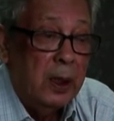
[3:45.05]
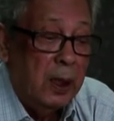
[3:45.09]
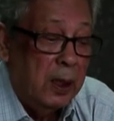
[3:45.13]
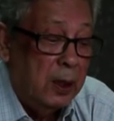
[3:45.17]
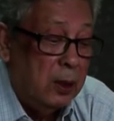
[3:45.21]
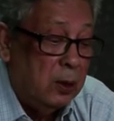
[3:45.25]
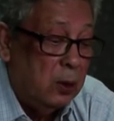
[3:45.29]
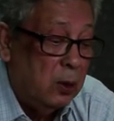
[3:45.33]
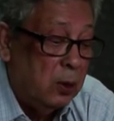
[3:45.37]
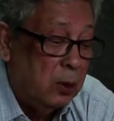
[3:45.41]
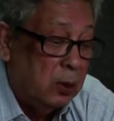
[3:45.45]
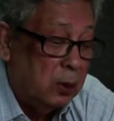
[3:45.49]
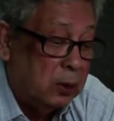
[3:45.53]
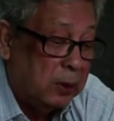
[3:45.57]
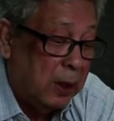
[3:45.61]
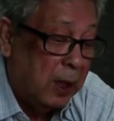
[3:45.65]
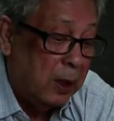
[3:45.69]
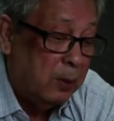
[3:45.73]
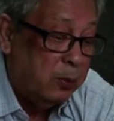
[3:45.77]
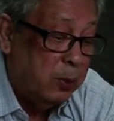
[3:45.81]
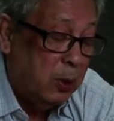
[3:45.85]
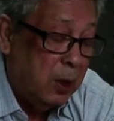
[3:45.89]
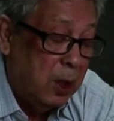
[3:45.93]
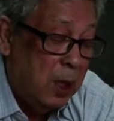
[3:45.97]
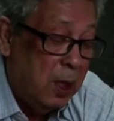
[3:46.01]
এই হলো
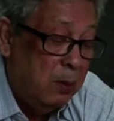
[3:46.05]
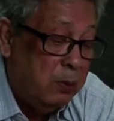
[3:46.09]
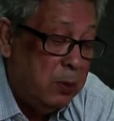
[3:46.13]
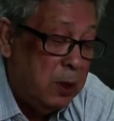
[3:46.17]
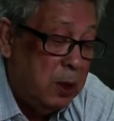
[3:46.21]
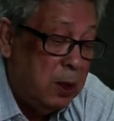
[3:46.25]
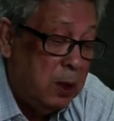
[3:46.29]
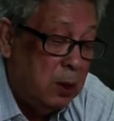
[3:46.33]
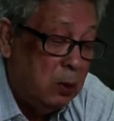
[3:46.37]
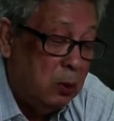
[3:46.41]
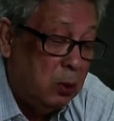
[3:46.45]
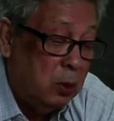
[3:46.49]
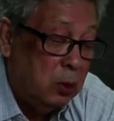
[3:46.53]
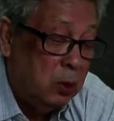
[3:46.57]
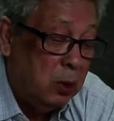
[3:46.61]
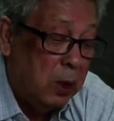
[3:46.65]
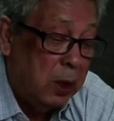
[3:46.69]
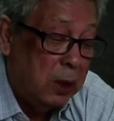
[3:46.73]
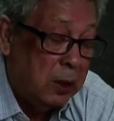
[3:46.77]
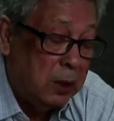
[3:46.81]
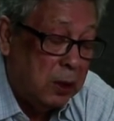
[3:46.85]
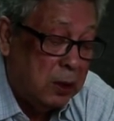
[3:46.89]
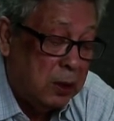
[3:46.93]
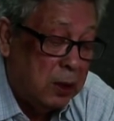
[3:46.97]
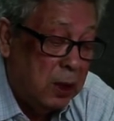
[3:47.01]
তারপরে আমি ওর
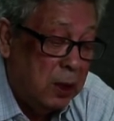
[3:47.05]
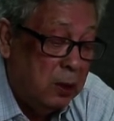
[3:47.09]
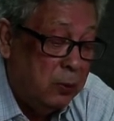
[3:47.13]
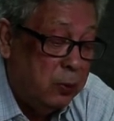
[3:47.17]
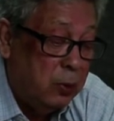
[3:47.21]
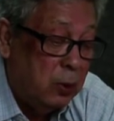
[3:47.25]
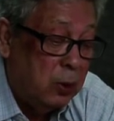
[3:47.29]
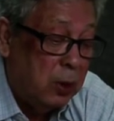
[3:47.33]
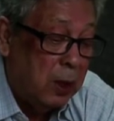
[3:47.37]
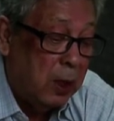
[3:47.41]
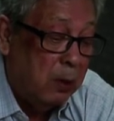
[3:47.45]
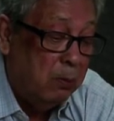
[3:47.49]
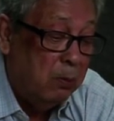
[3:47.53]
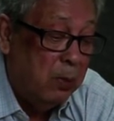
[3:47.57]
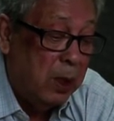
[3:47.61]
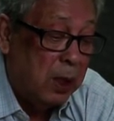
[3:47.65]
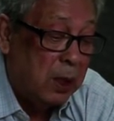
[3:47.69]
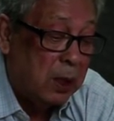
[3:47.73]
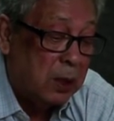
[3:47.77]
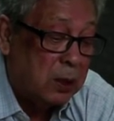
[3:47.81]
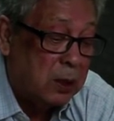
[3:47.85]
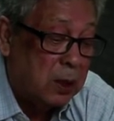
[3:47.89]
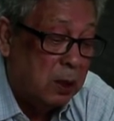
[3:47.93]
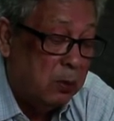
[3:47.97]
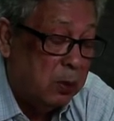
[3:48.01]
একটা টেলিফোন নাম্বার
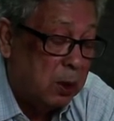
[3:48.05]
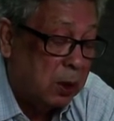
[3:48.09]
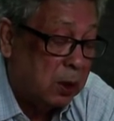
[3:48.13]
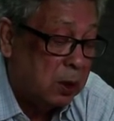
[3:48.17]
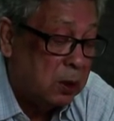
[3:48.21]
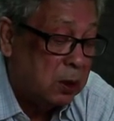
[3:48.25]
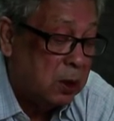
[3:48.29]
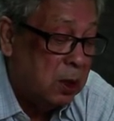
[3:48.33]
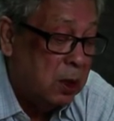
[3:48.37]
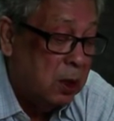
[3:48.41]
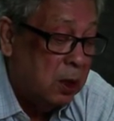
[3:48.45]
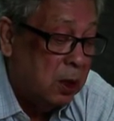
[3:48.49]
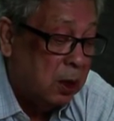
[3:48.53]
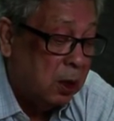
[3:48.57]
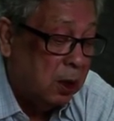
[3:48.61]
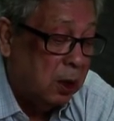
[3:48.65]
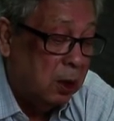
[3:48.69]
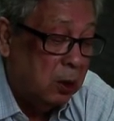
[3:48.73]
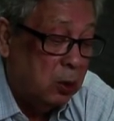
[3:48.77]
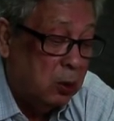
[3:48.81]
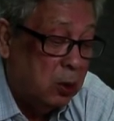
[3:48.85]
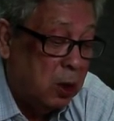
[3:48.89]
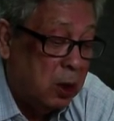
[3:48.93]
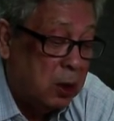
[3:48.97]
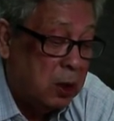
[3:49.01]
আছে আমার কাছে
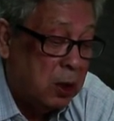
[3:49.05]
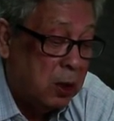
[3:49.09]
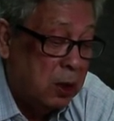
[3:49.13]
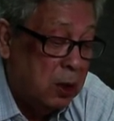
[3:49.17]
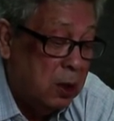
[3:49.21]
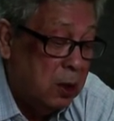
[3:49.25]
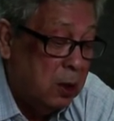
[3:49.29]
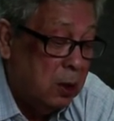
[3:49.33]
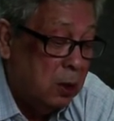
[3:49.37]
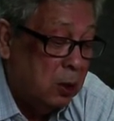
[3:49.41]
কিন্তু এটা